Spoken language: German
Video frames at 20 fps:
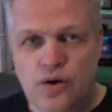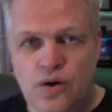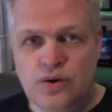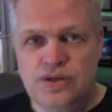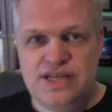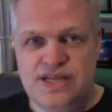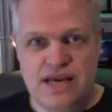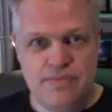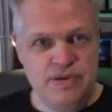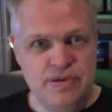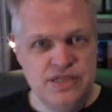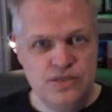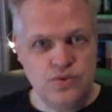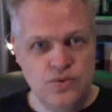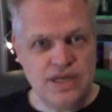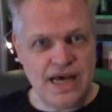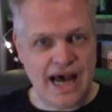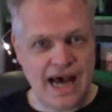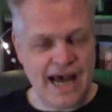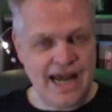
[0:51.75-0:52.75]
und die
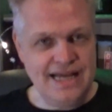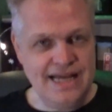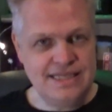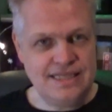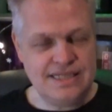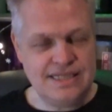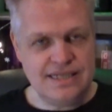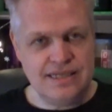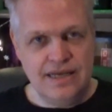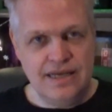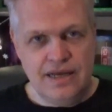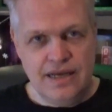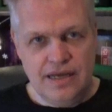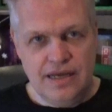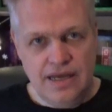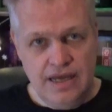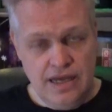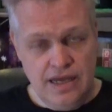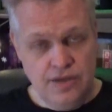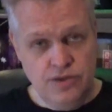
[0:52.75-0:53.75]
Episode heißt
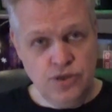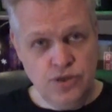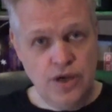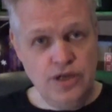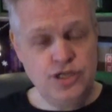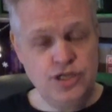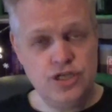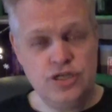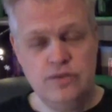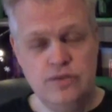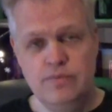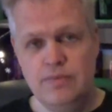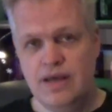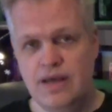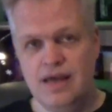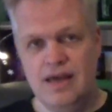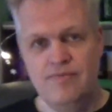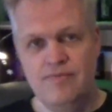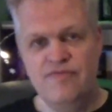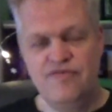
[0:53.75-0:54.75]
in Deutschen
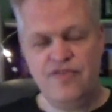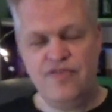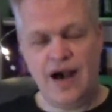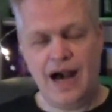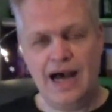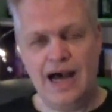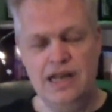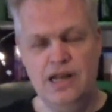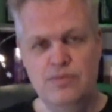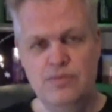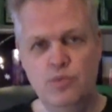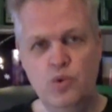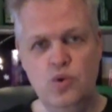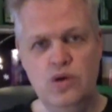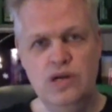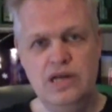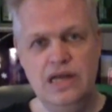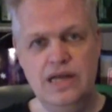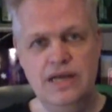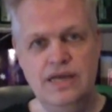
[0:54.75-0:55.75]
Im fahlen
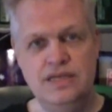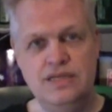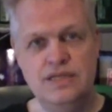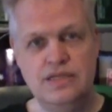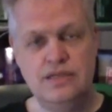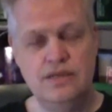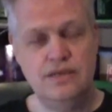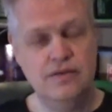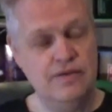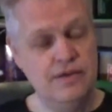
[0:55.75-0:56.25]
Mondlicht,